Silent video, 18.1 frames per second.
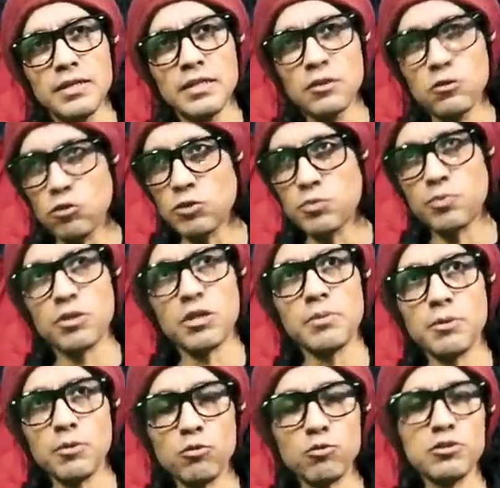y no es
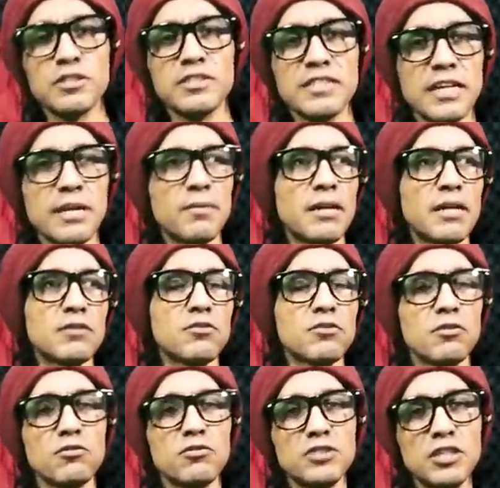porque me gusta estar
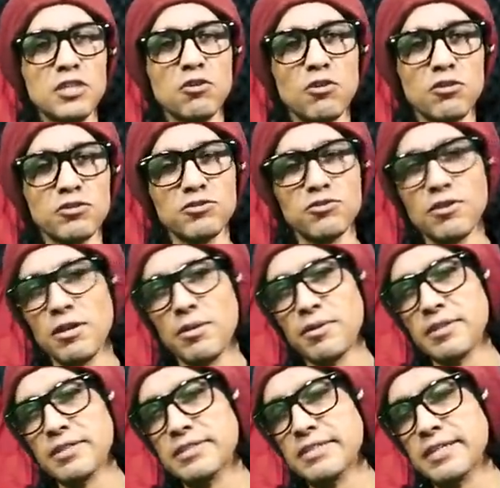hablando de los Seahawks, ¿no? La
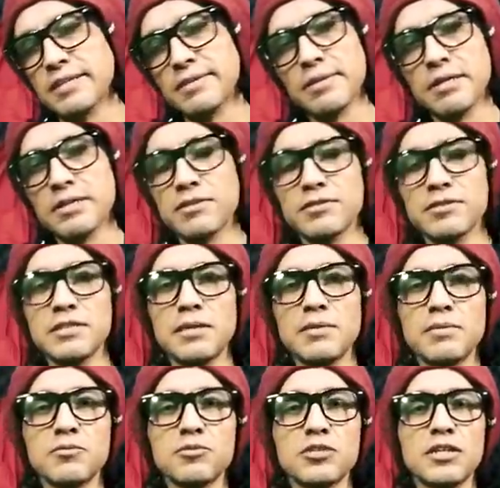verdad es que,
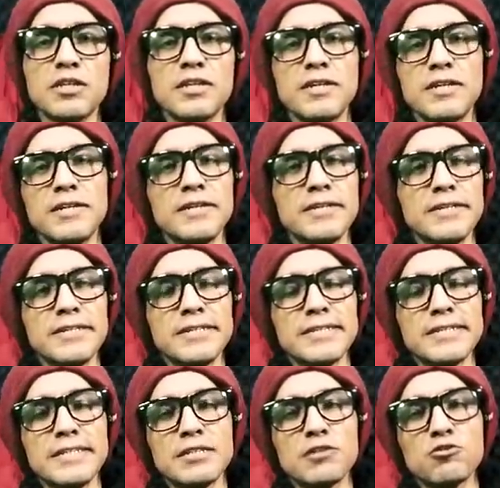sabemos que,
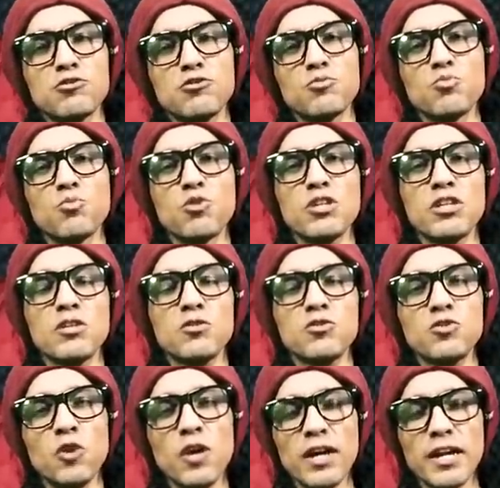no son muy de
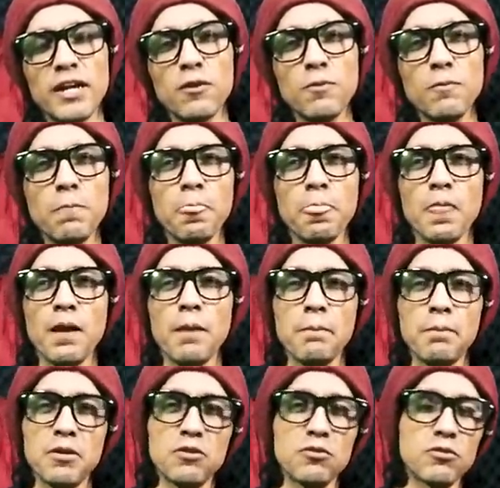nuestro agrado,
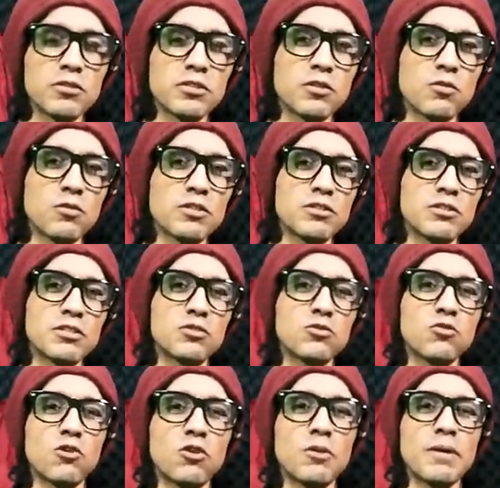pero Russell Wilson
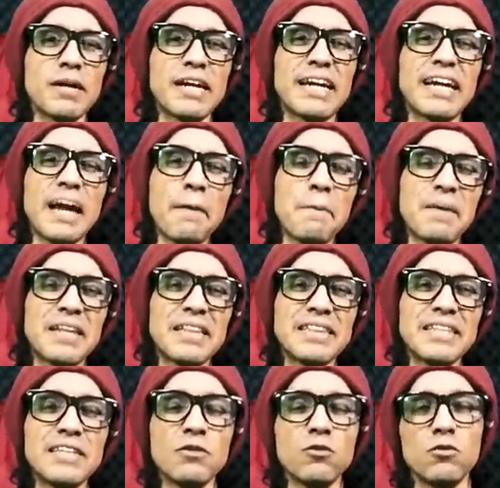es un coreback que ha
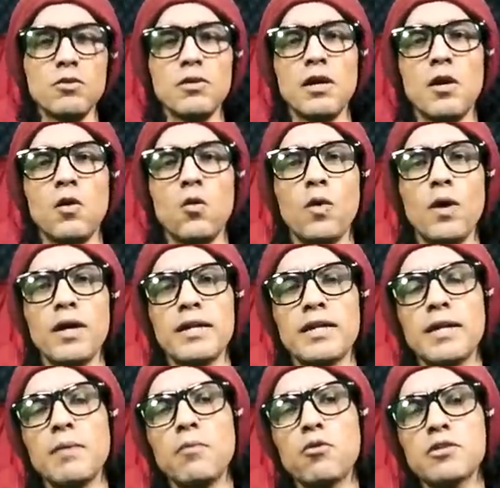aprendido a jugar
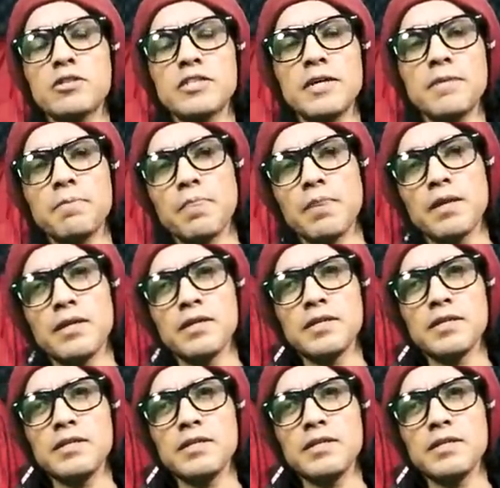en la bolsa